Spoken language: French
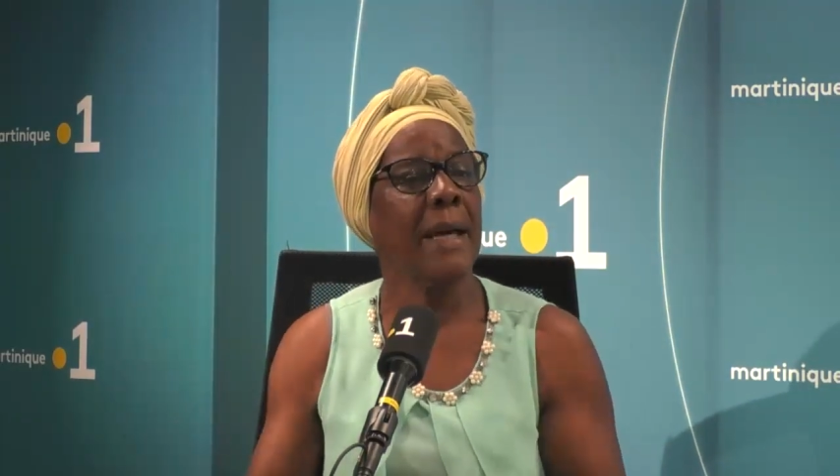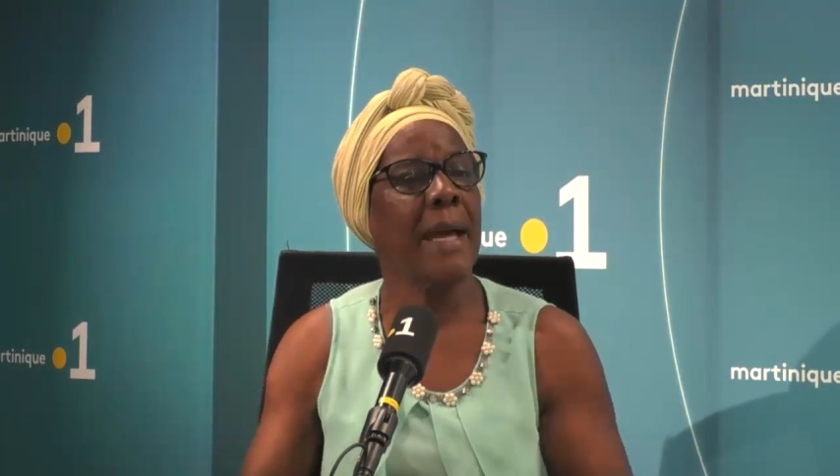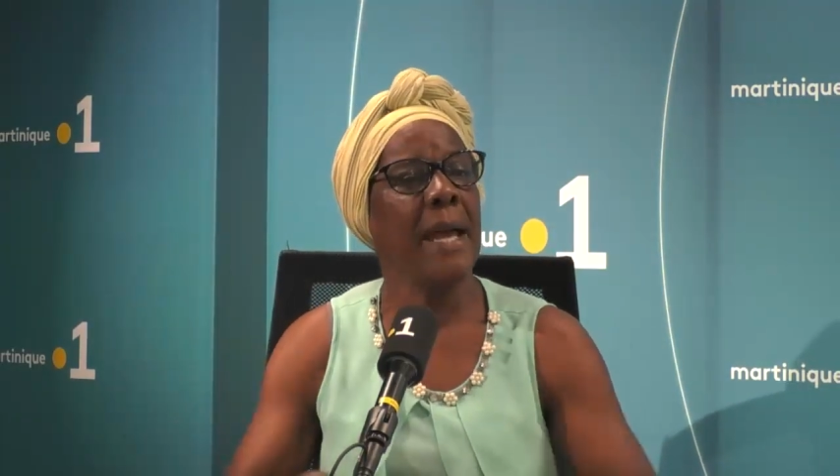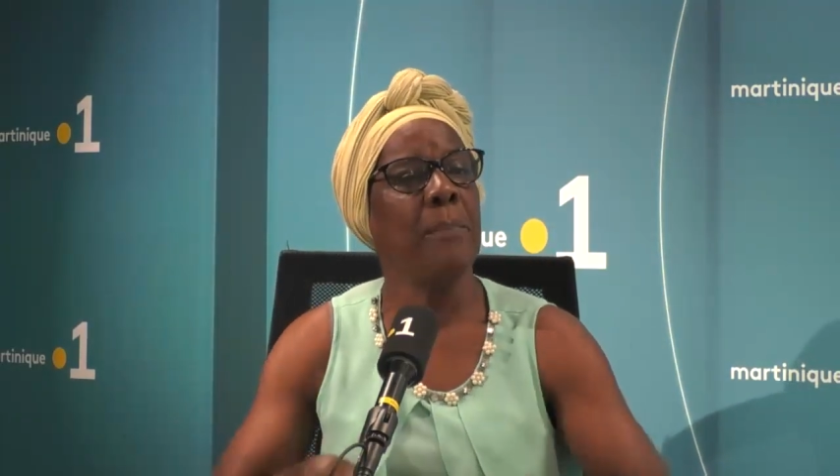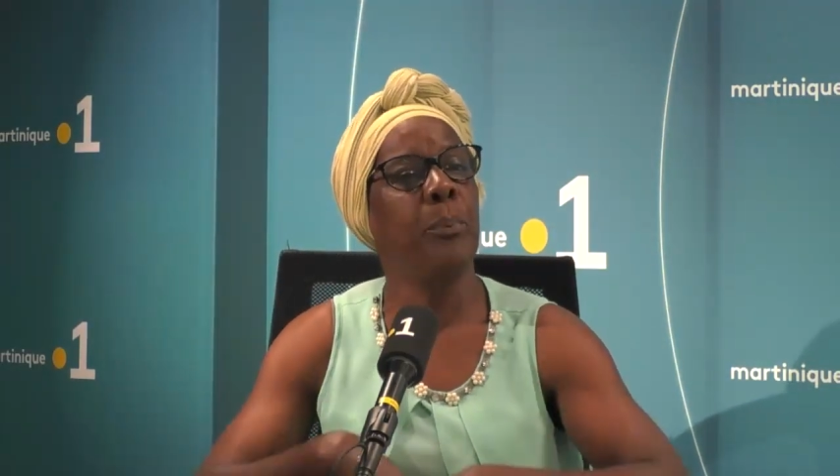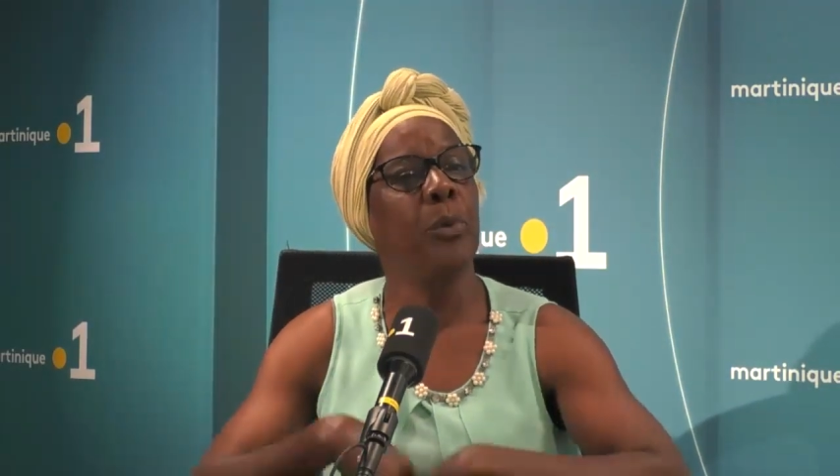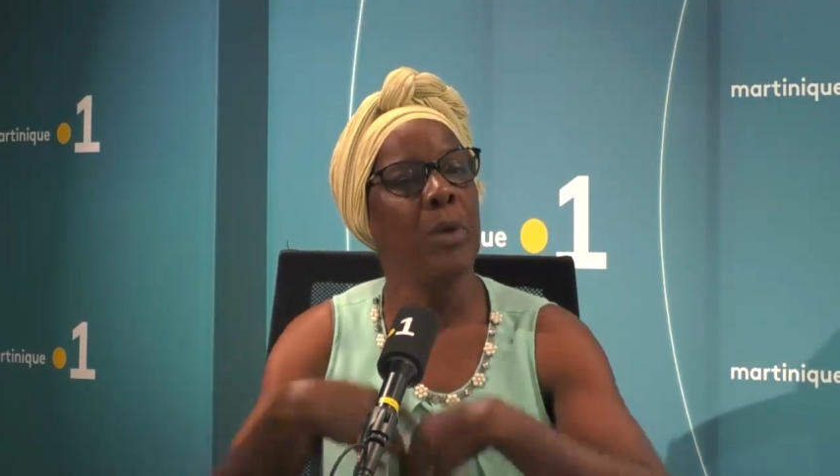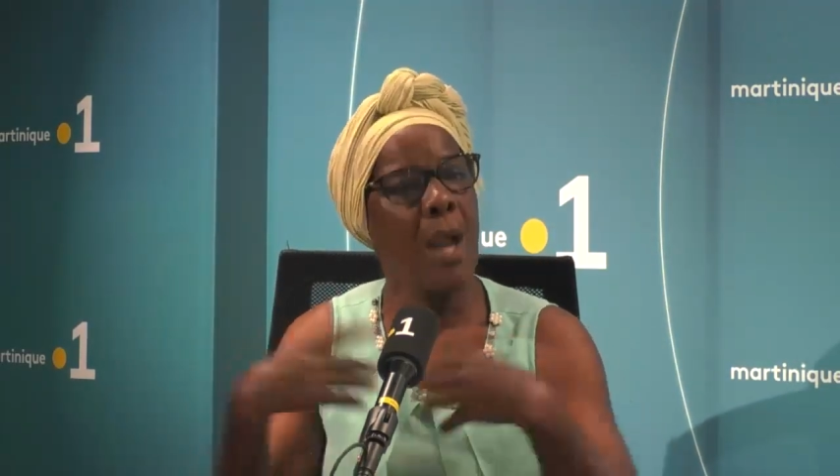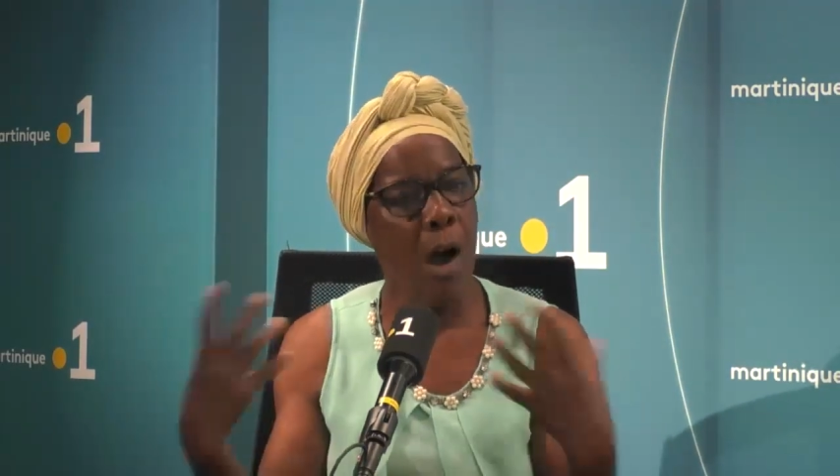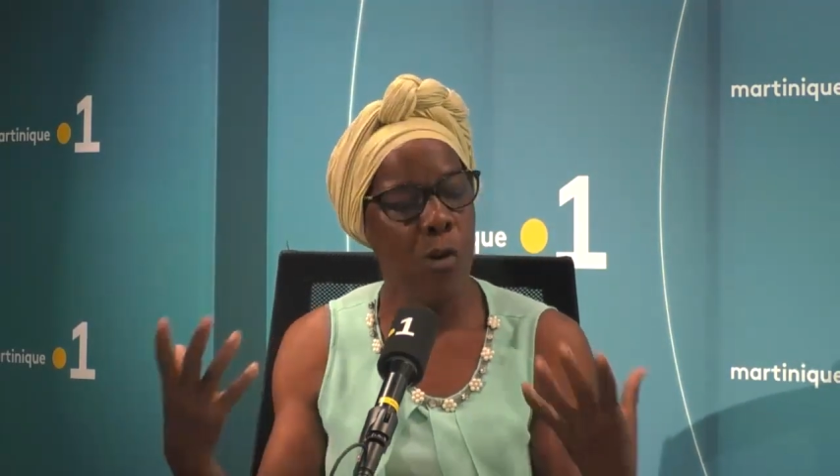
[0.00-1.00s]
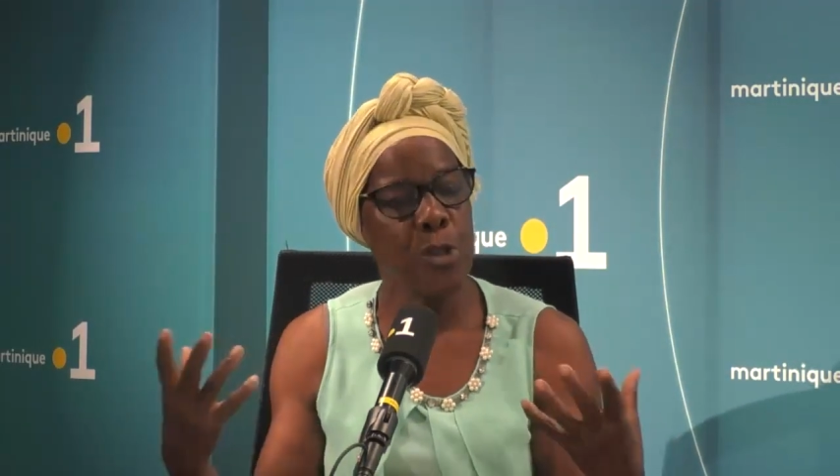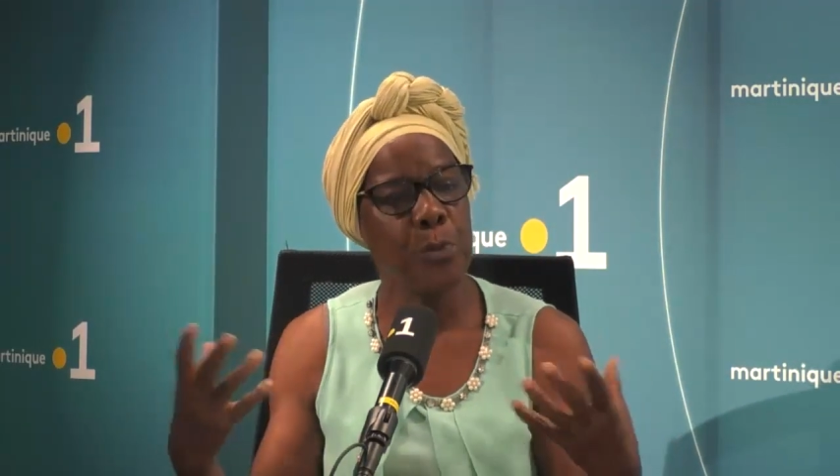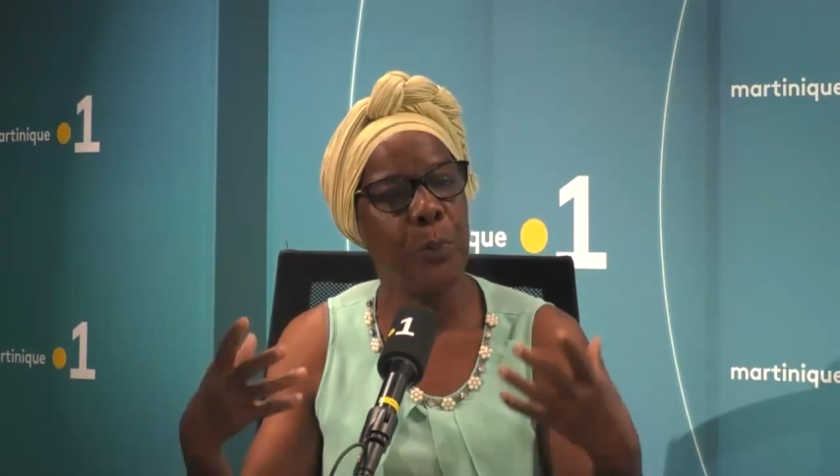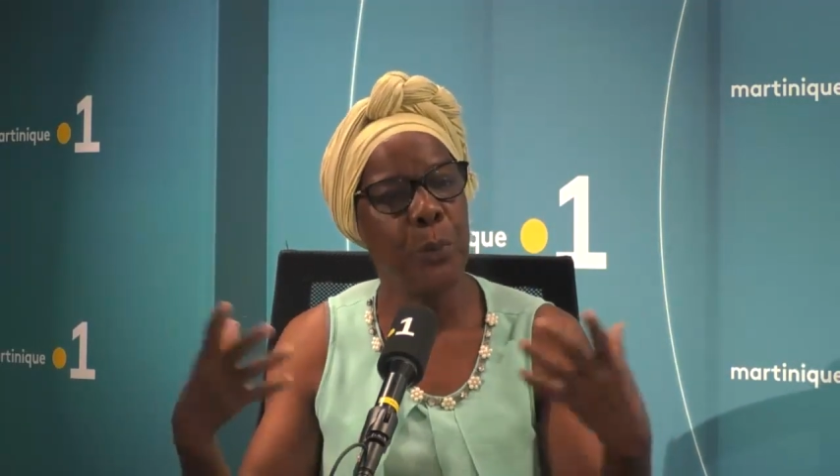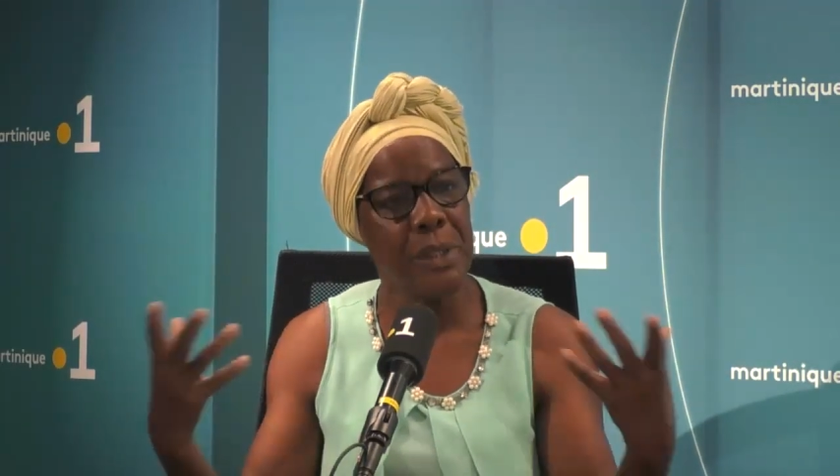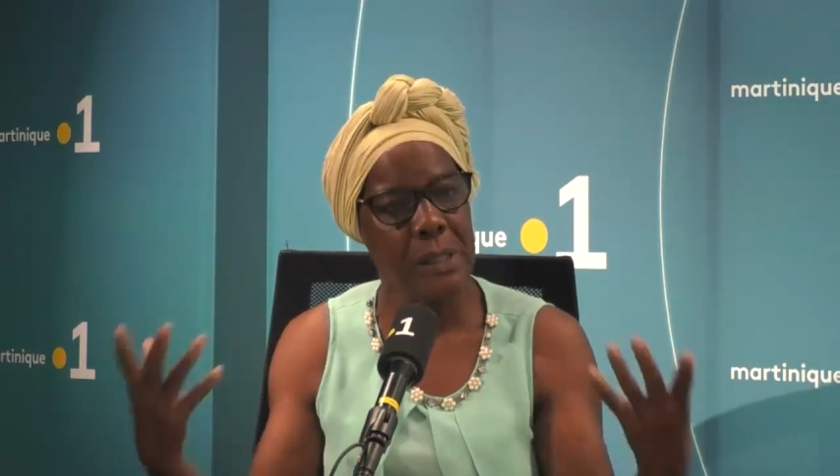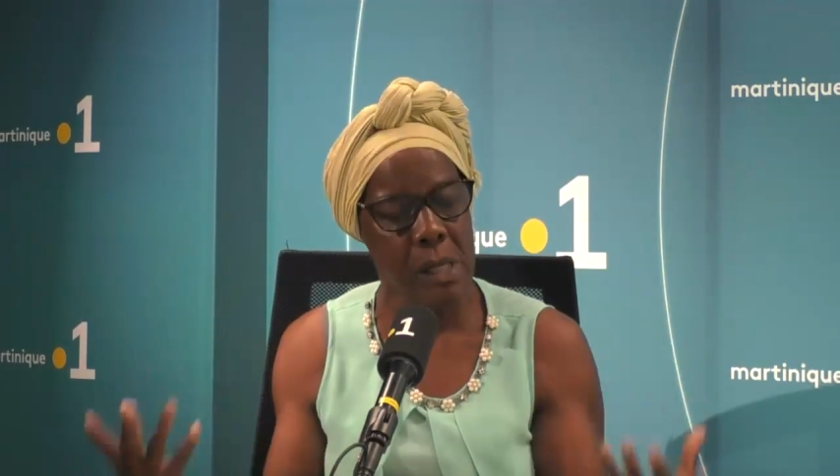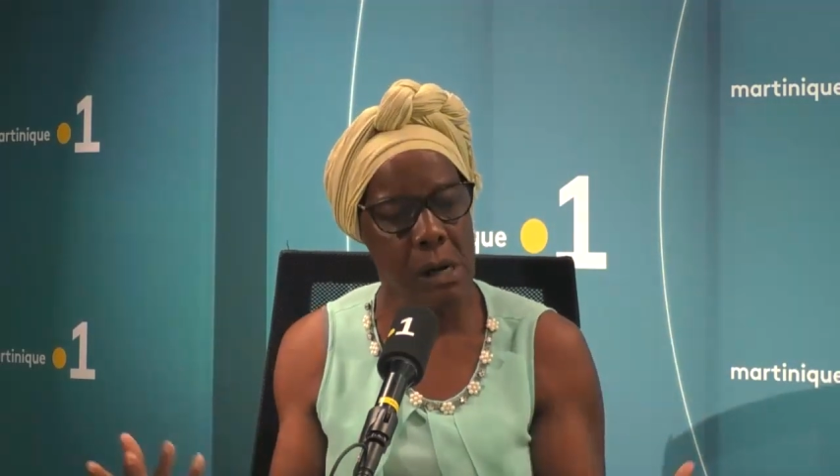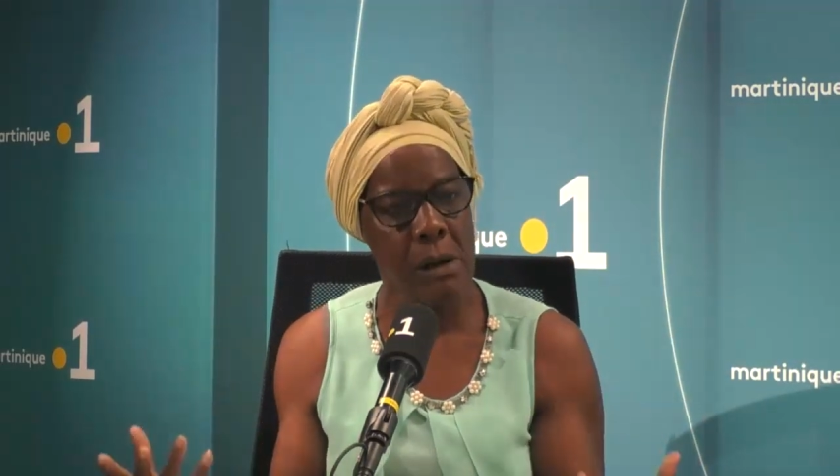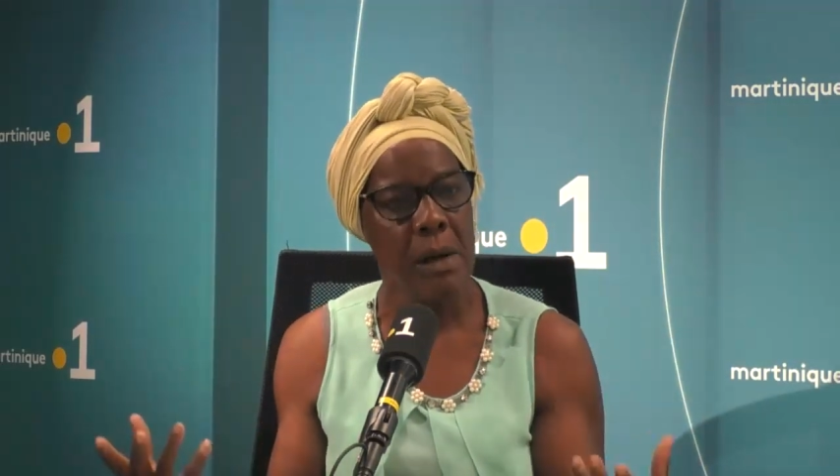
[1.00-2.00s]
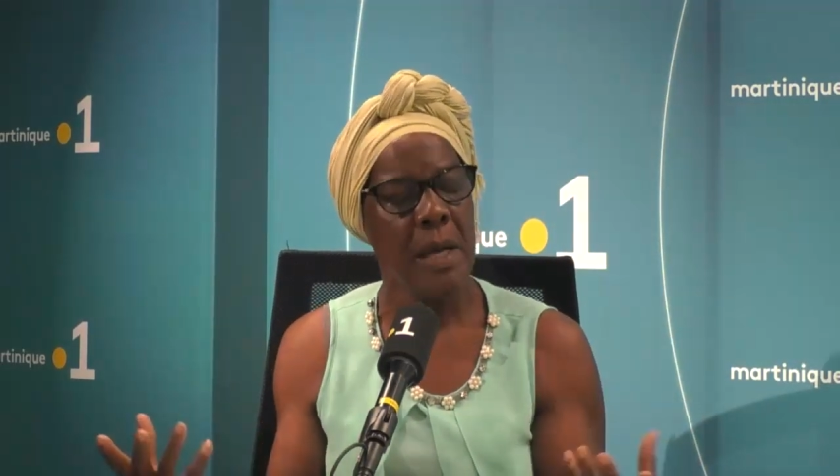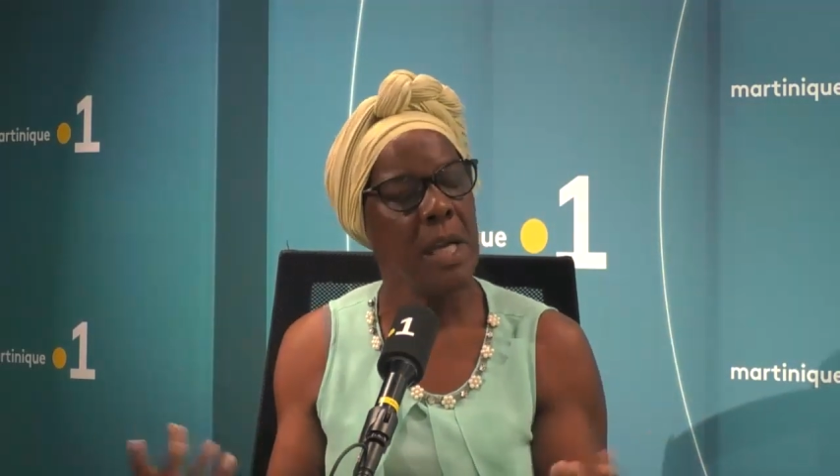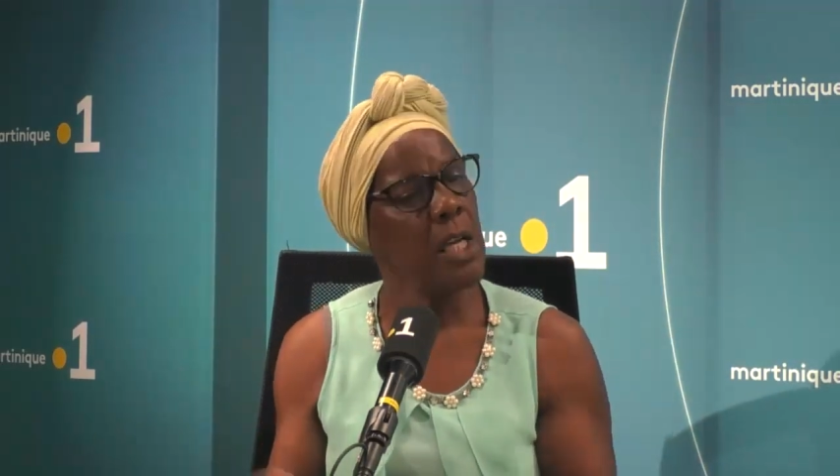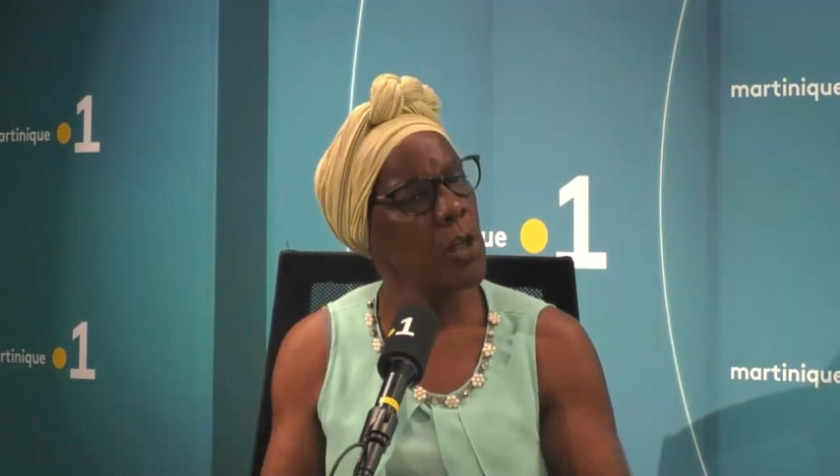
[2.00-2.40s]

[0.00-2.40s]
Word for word: qui est plus large, plus grand, et